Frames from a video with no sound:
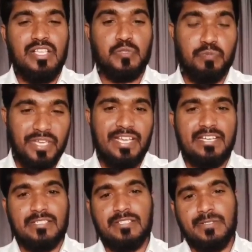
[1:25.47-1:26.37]

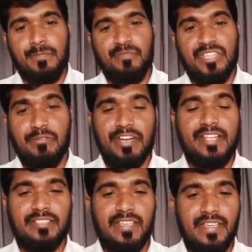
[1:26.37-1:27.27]
స్పీకర్స్
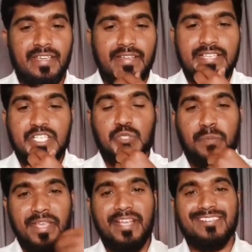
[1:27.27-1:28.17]
ఎవరైతే
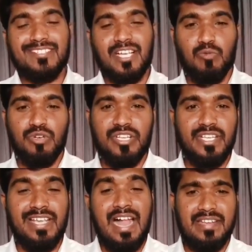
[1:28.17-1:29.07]
స్పీకర్స్గా ఉండి
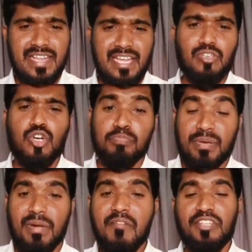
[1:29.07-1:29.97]
అనేకులను
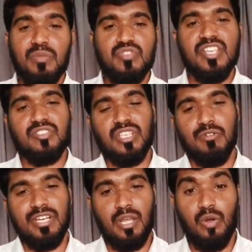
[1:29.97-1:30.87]
ప్రభావితం చేస్తూ
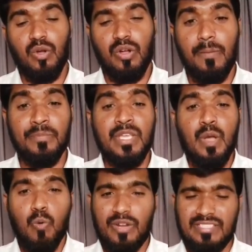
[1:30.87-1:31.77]
ఉన్నారో
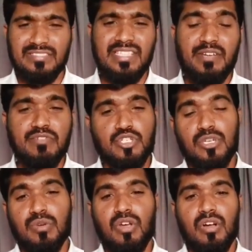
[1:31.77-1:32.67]
వారందరి
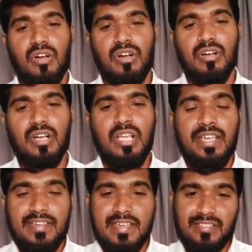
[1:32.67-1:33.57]
విషయంలో
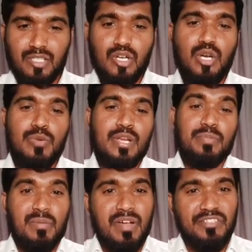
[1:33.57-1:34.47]
ఇతరులను వాళ్ళు
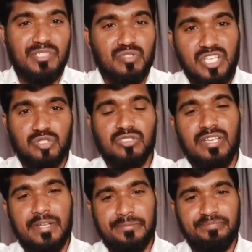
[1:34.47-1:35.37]
ప్రభావితం
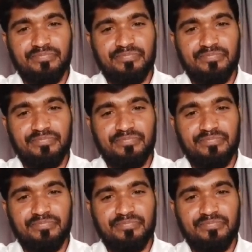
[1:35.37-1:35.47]
చేస్తున్నారు